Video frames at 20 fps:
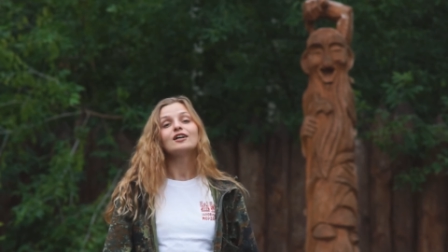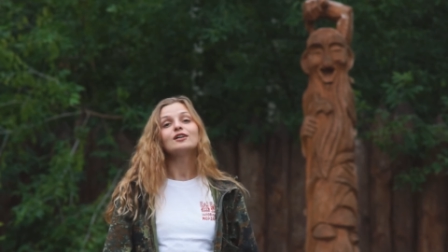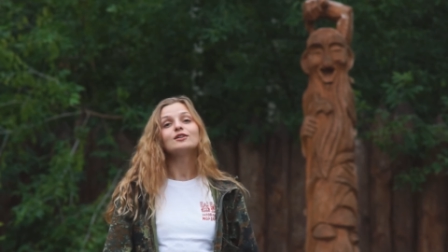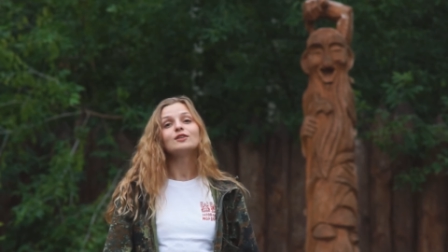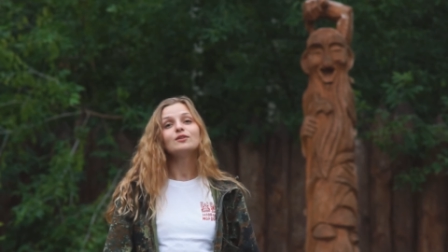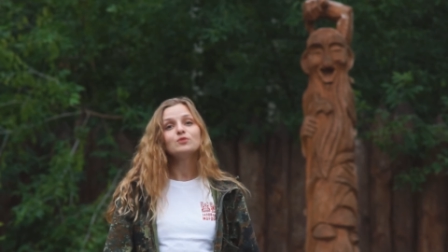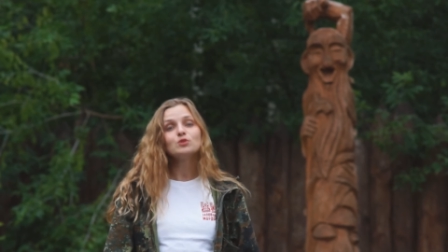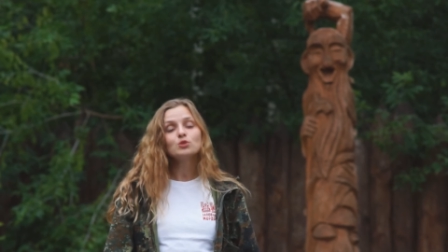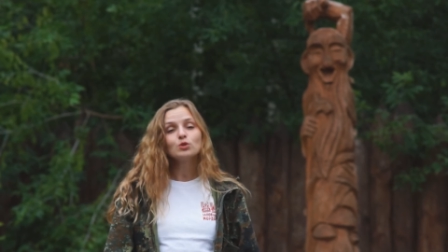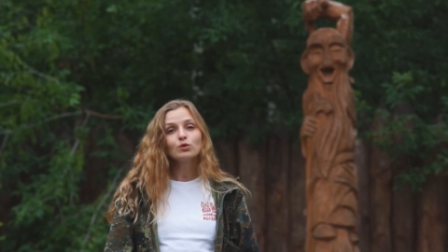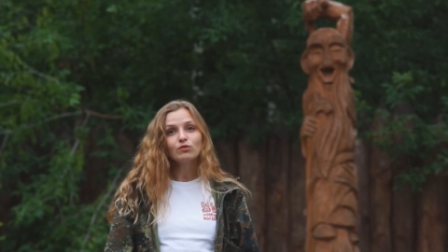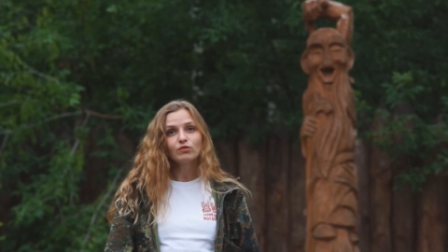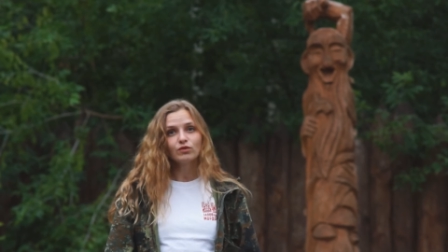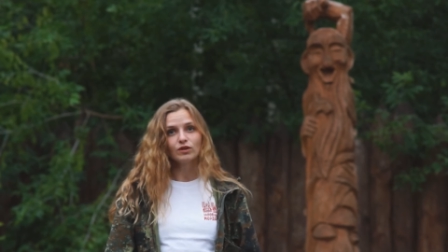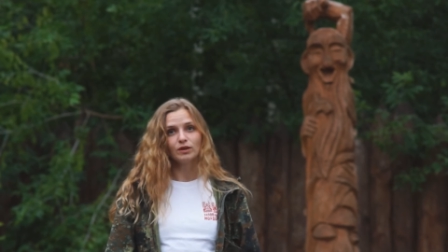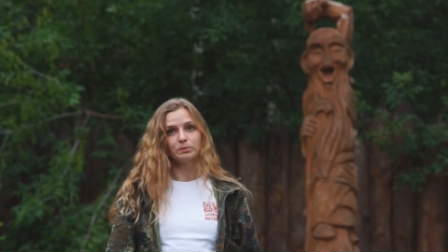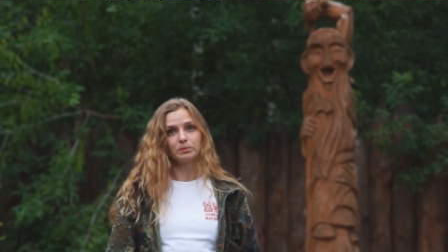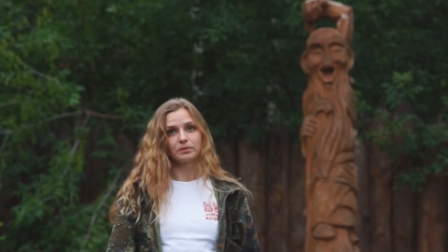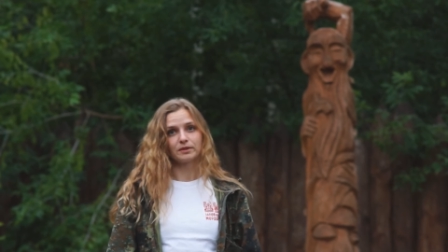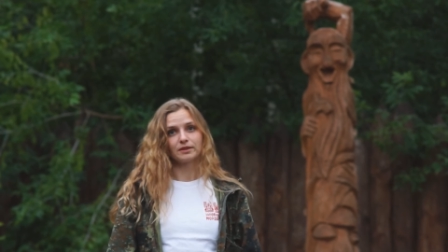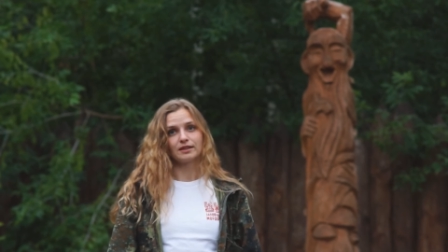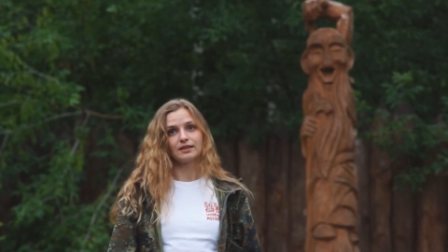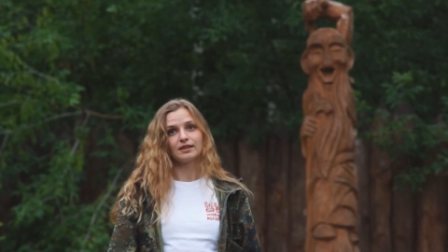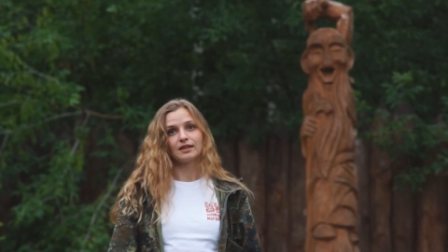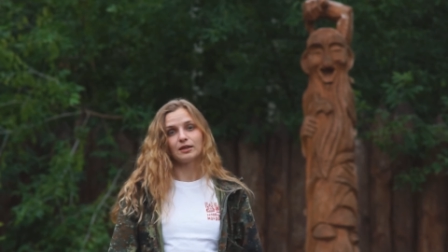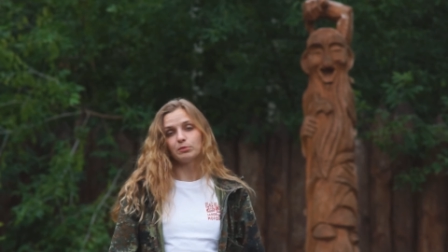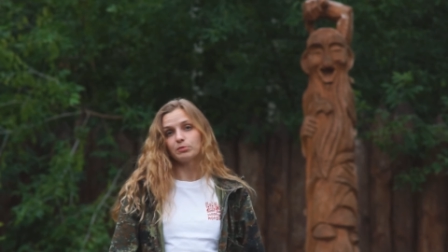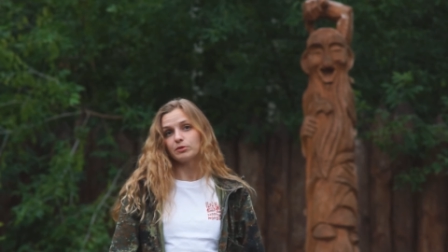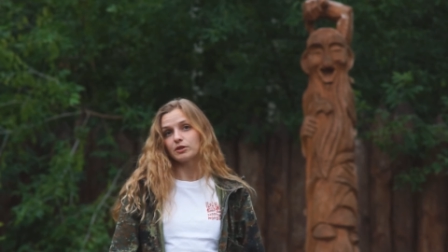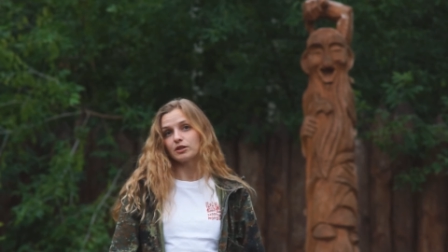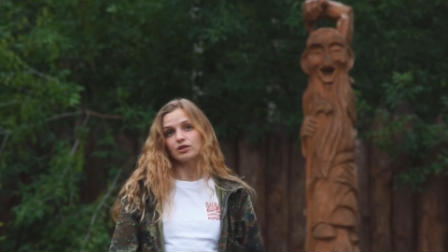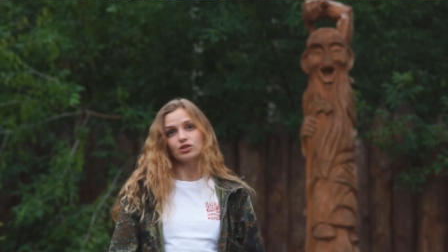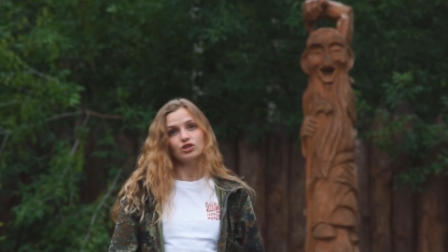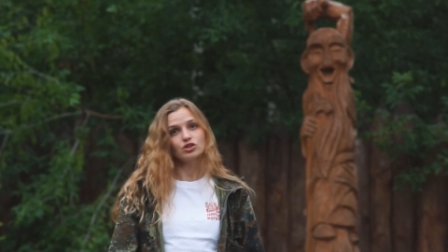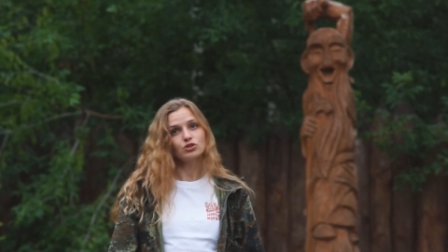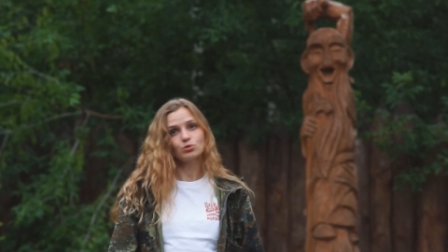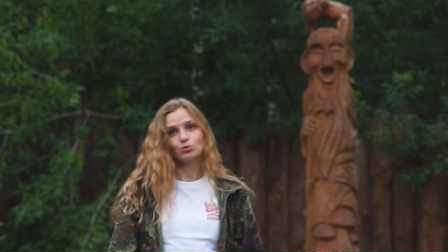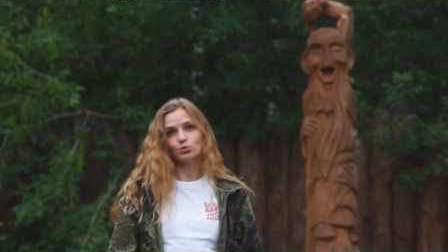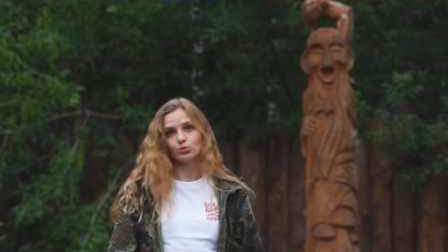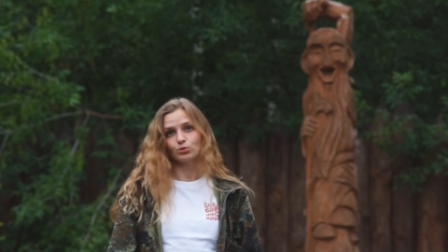когда все выполнено и
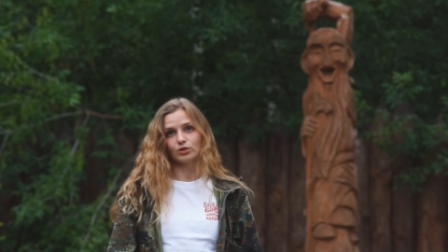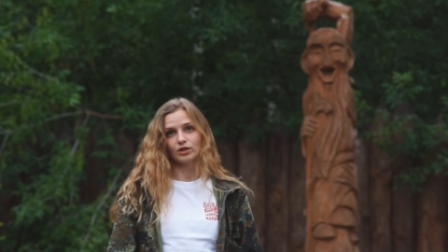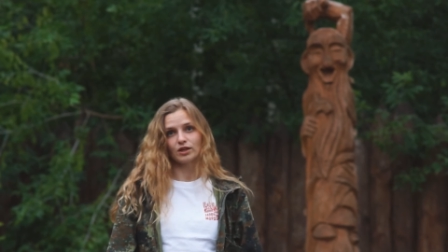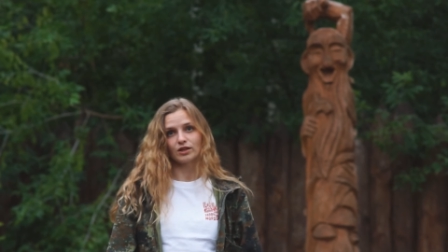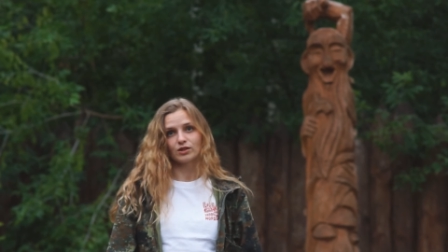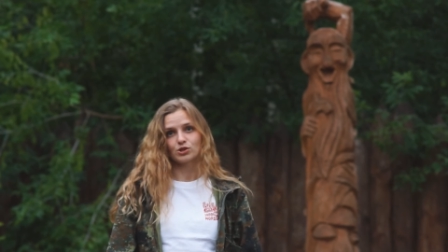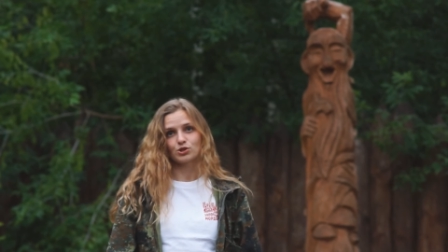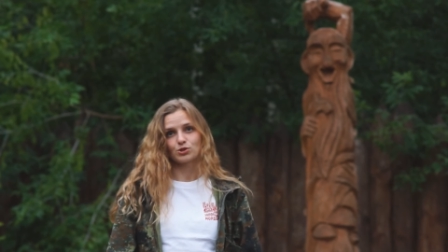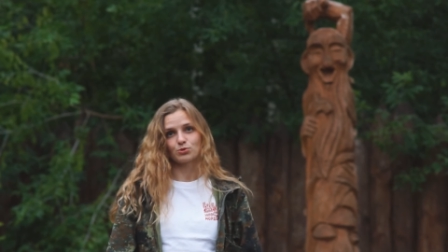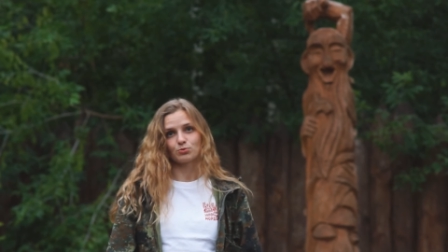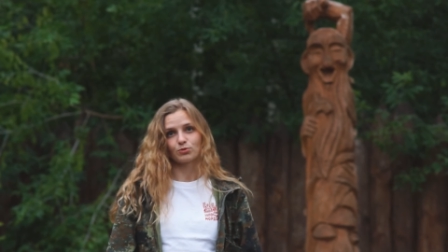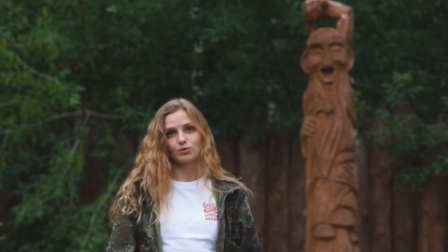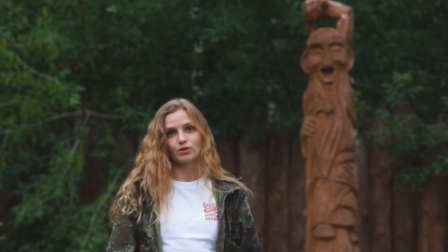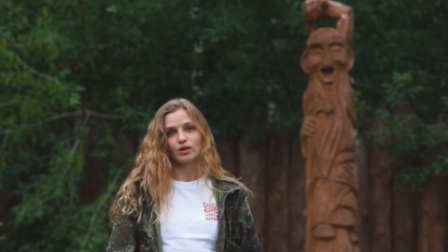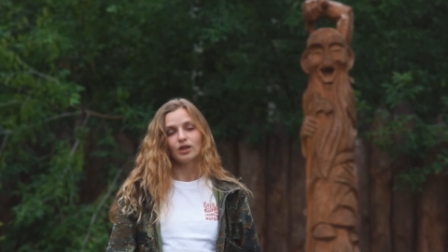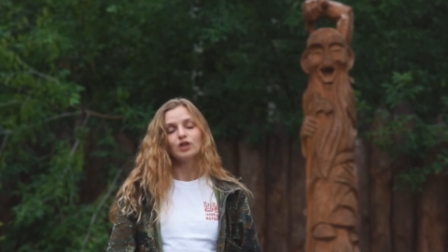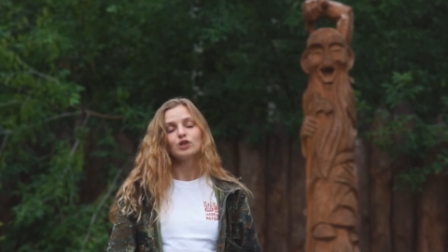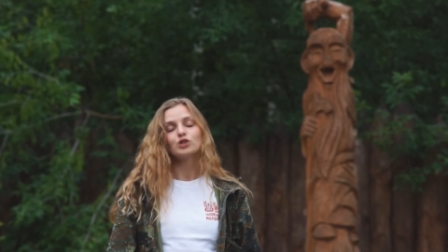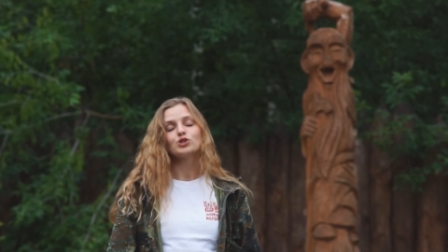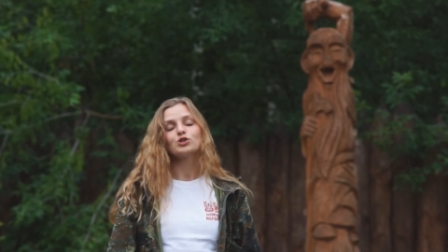приложить руку не к чему.